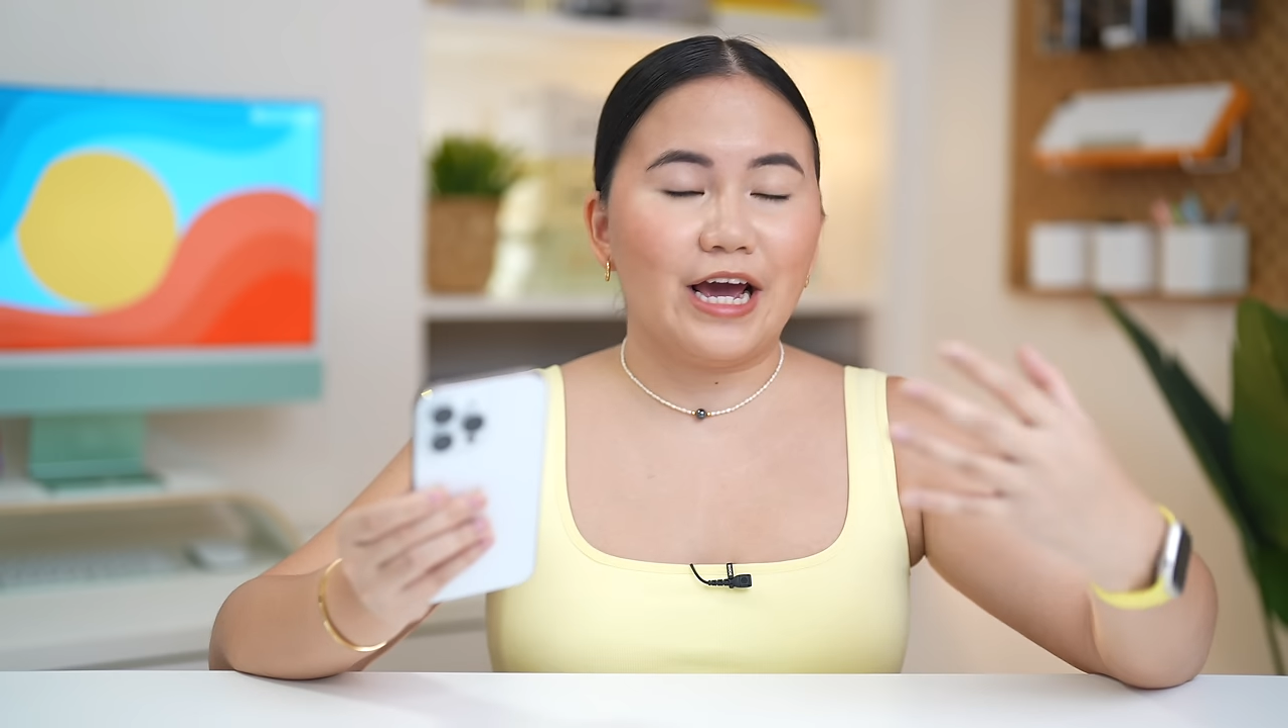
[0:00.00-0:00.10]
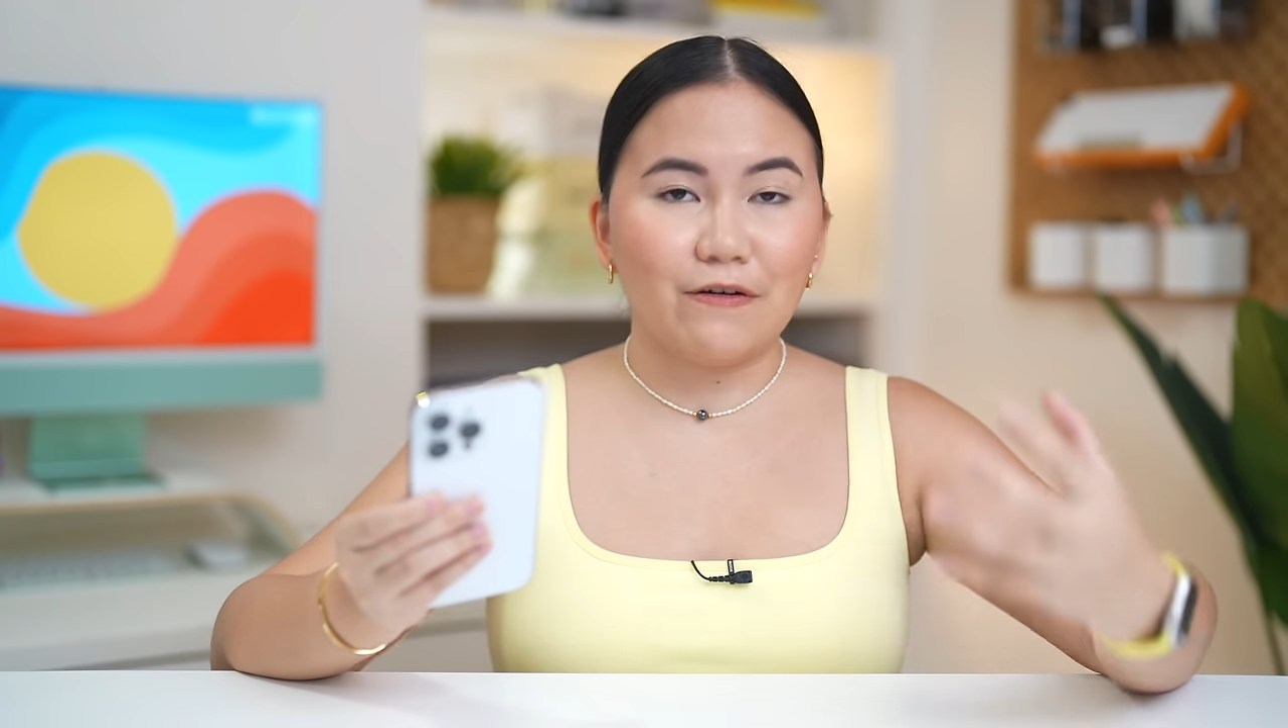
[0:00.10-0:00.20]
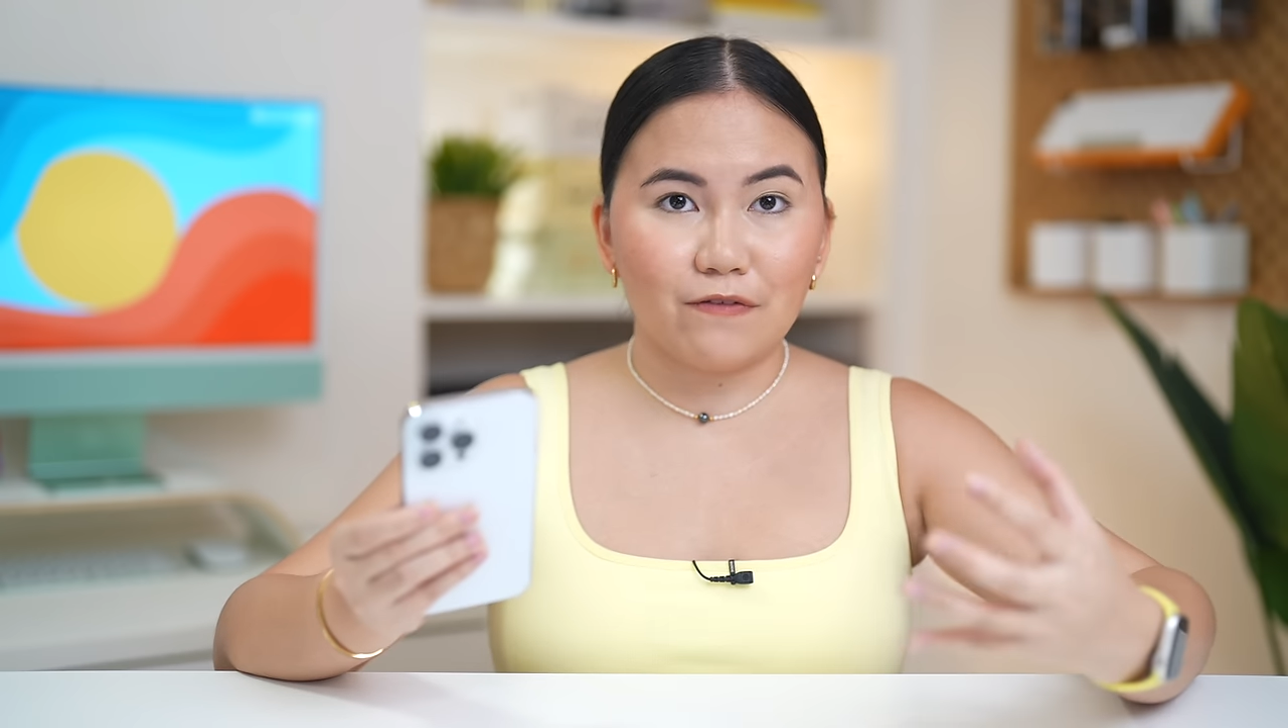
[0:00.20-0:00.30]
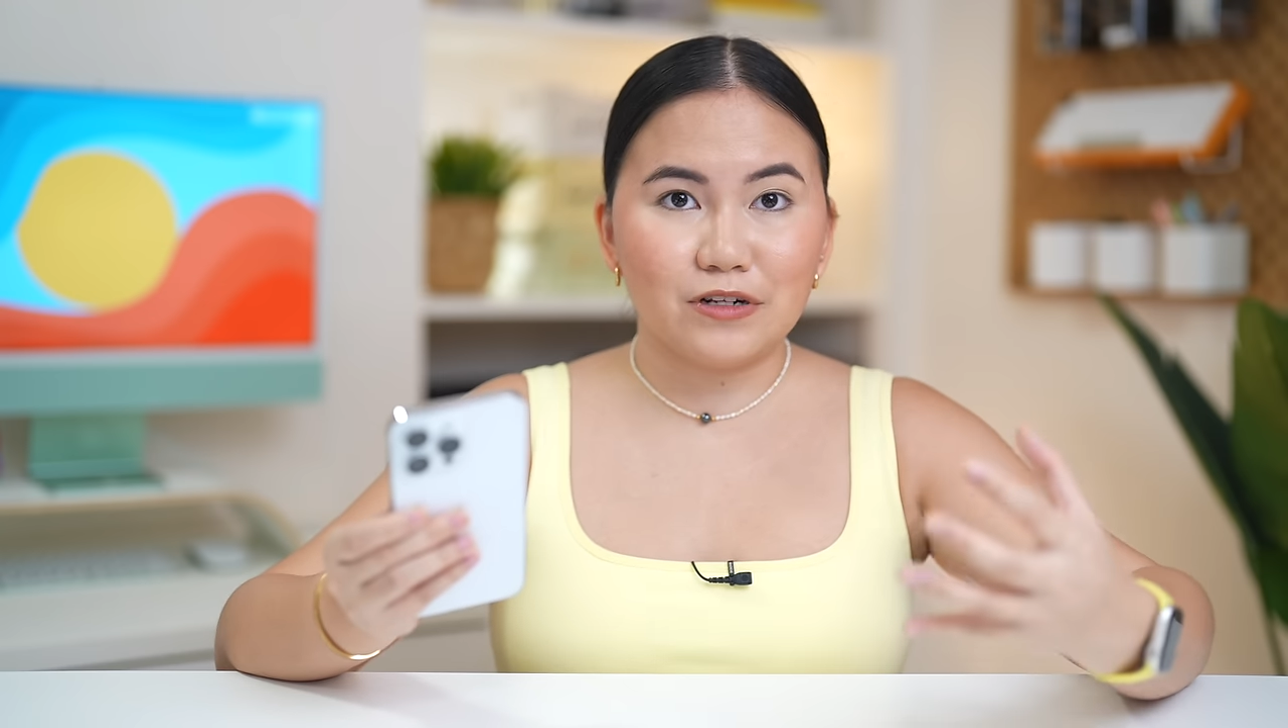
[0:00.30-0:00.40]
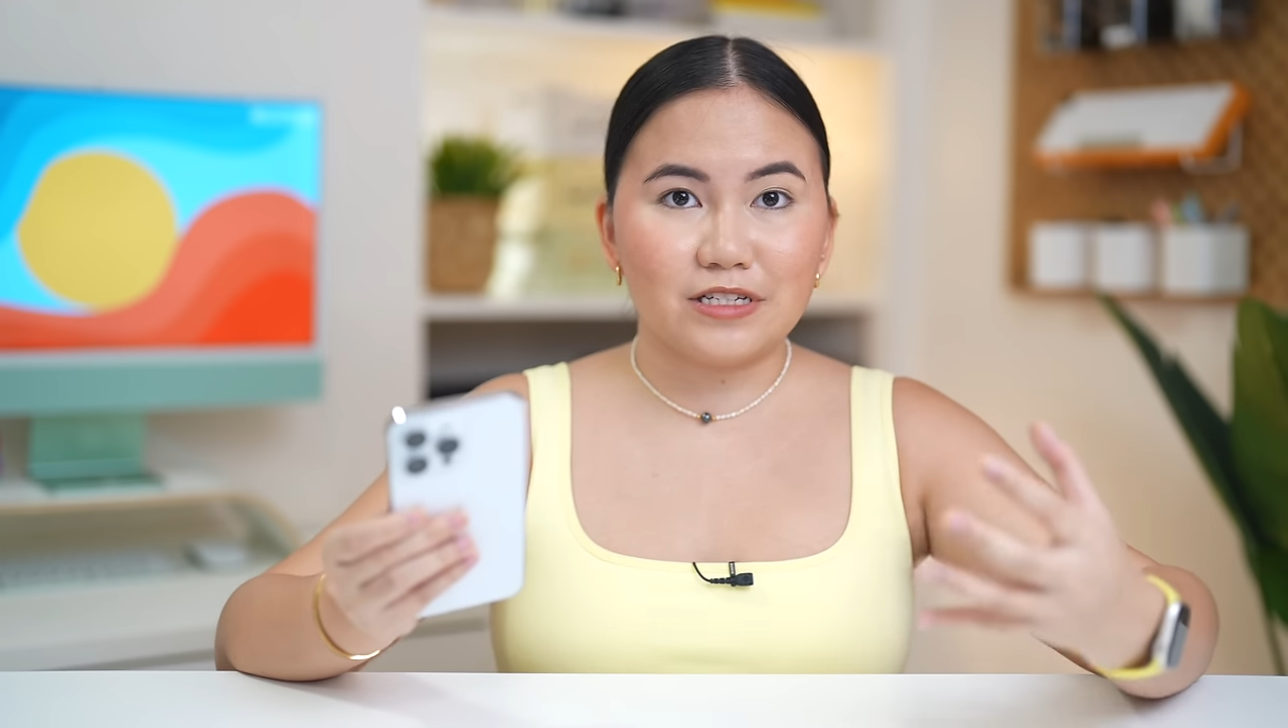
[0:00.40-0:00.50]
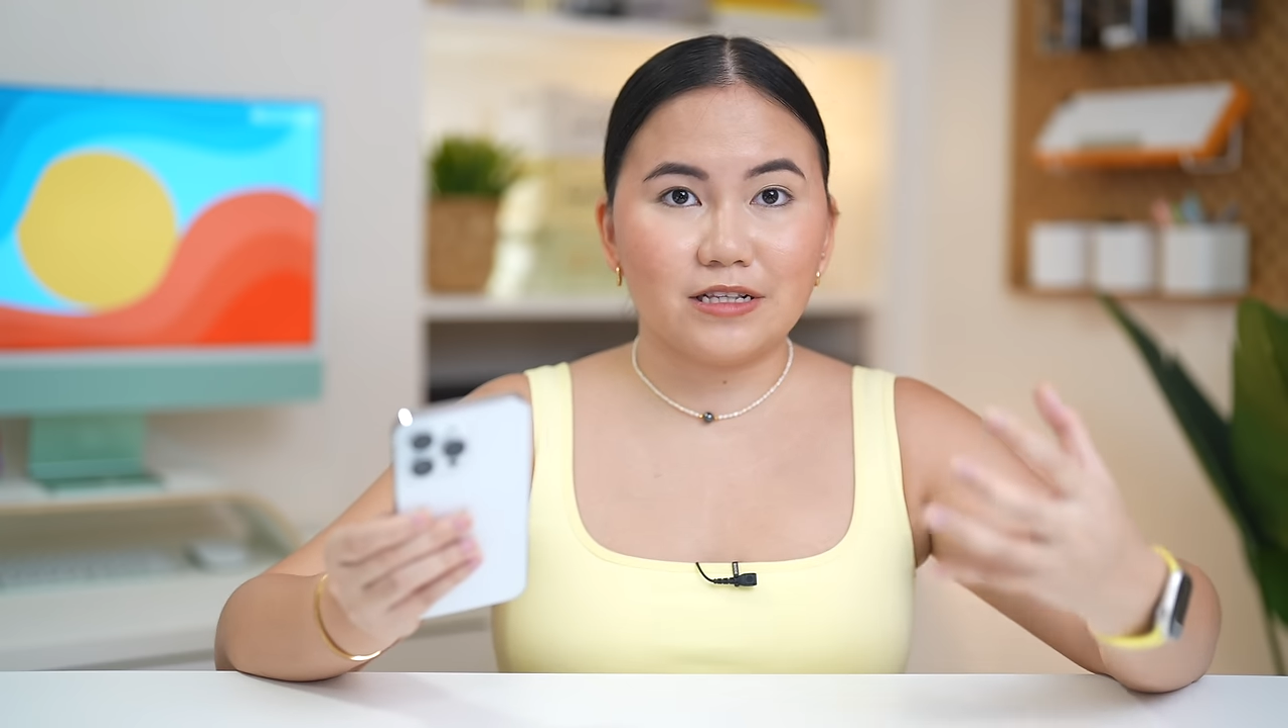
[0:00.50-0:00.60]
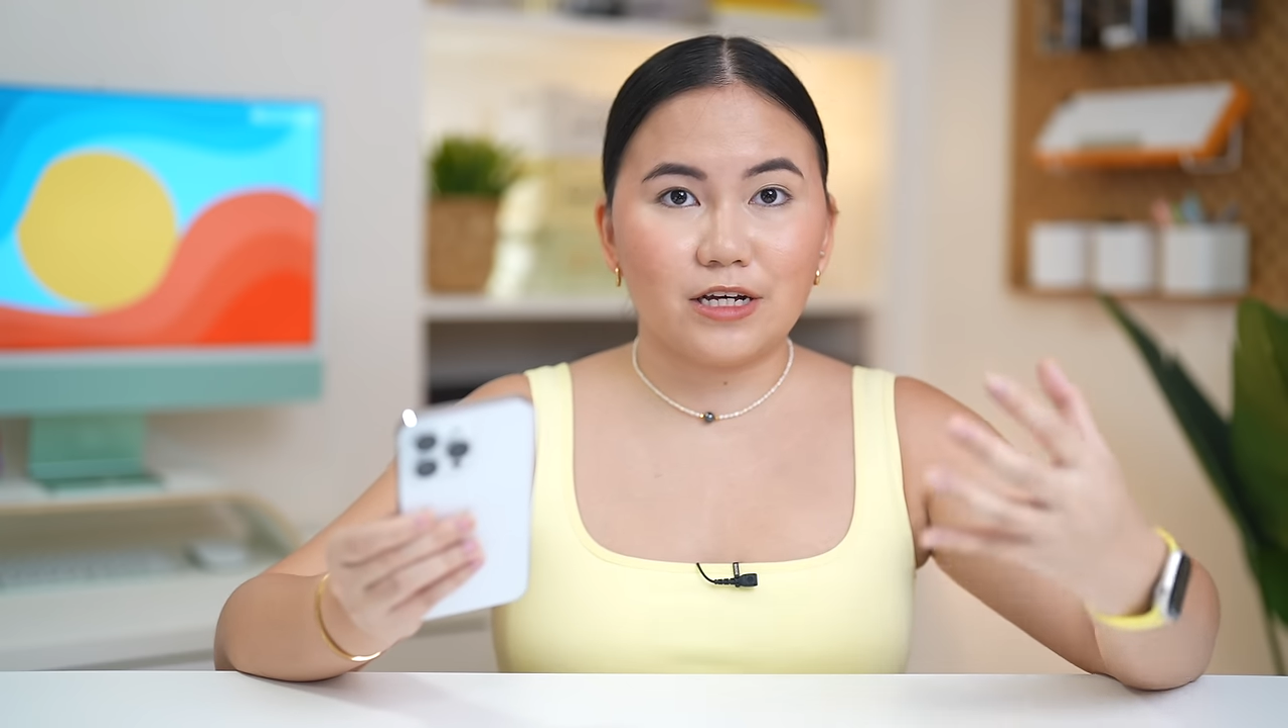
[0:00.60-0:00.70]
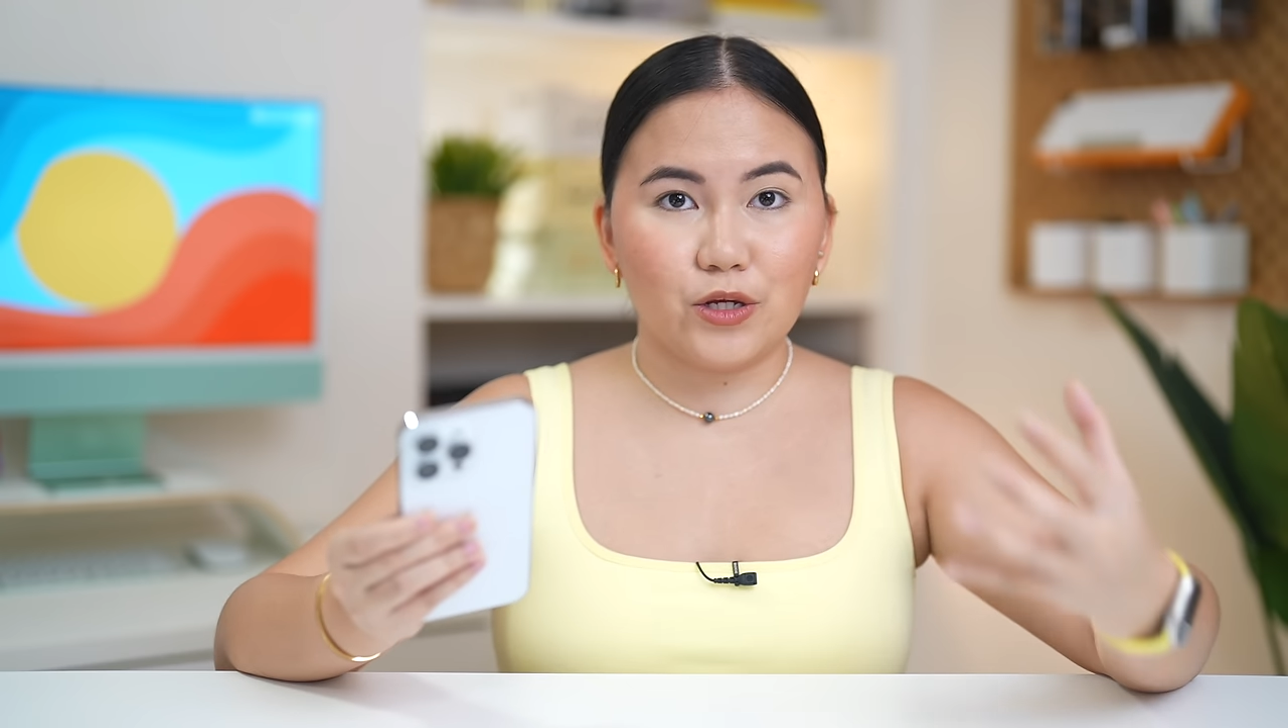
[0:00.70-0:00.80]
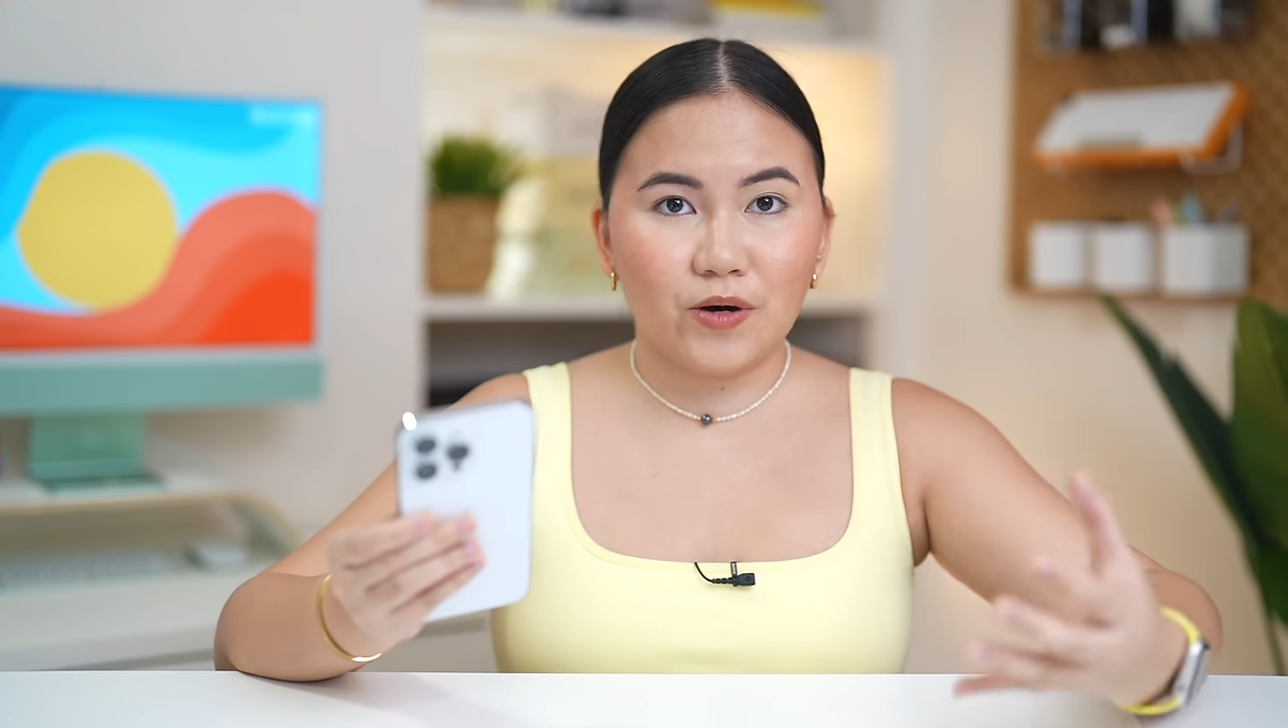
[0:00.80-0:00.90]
iPhones in the